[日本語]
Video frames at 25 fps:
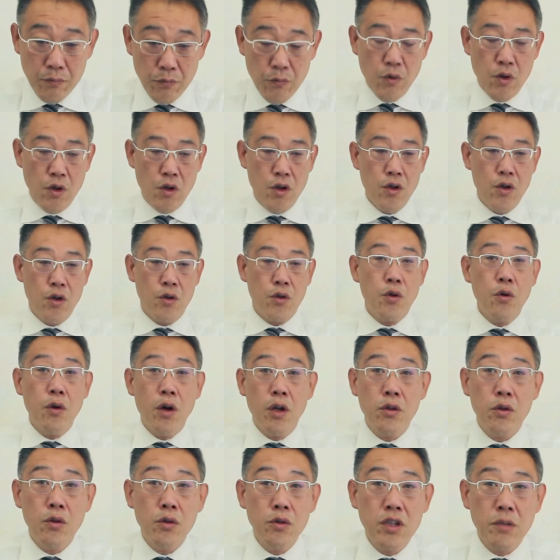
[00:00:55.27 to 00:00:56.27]
うん、今日
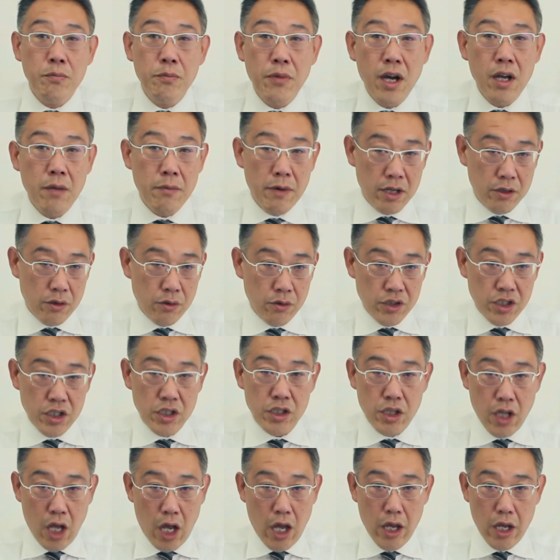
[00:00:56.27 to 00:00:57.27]
はどっち、売買と
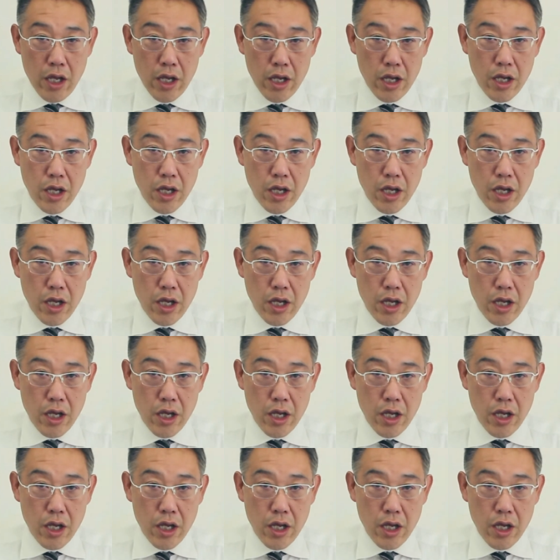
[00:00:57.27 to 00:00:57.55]
賃貸。